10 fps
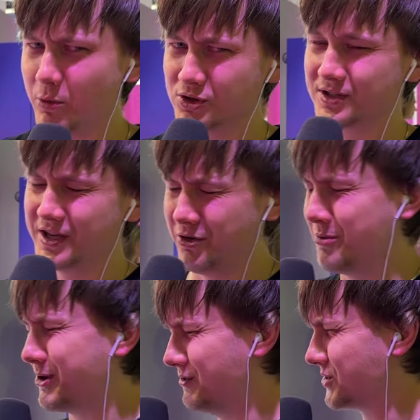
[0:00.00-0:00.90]
будет. Его
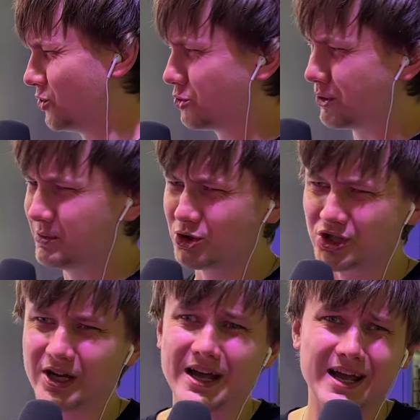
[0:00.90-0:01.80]
привезут, потому
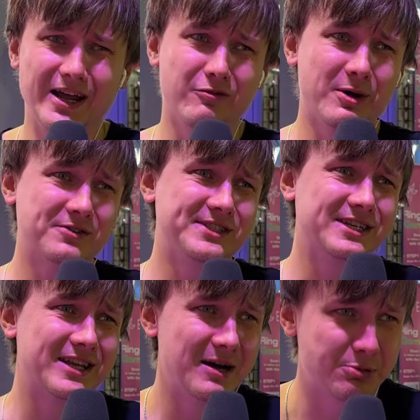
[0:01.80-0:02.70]
что Эльфбар
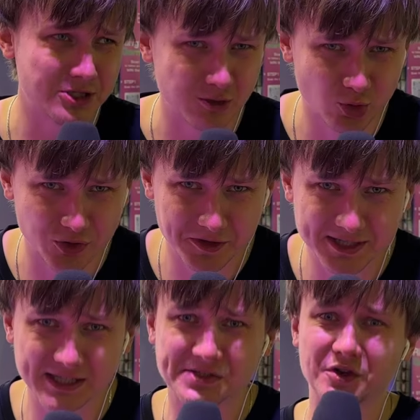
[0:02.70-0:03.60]
всегда
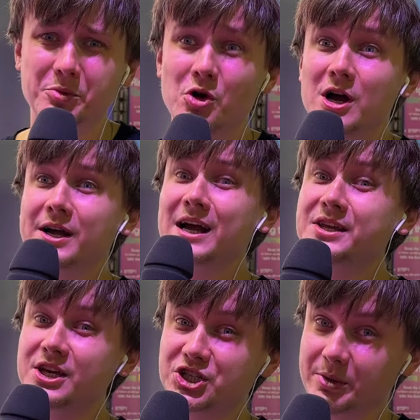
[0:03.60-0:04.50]
прислушивается к своему
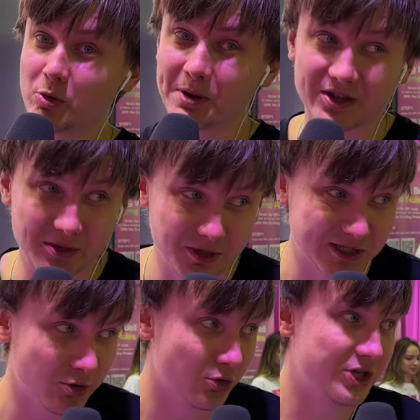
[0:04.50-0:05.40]
конечному
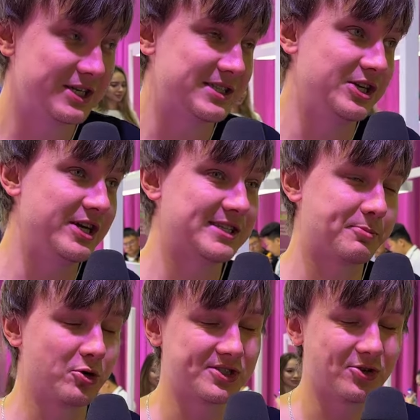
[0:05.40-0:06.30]
потребителю. И если есть
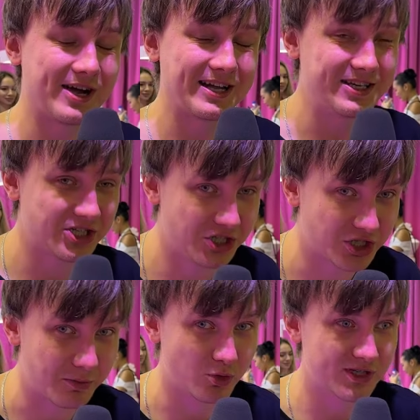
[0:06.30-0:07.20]
спрос, то, конечно
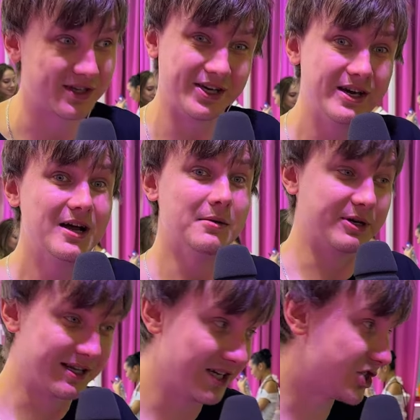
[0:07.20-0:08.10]
же, будет и
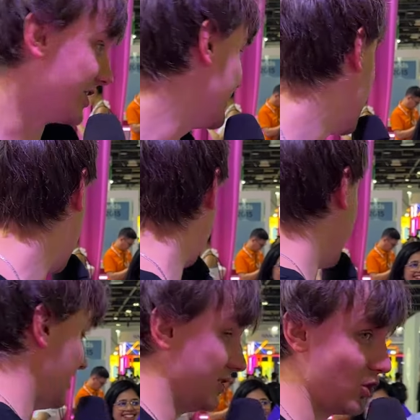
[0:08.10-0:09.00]
предложение. А
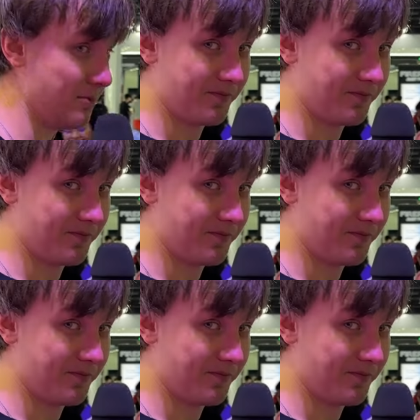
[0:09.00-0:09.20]
мы идем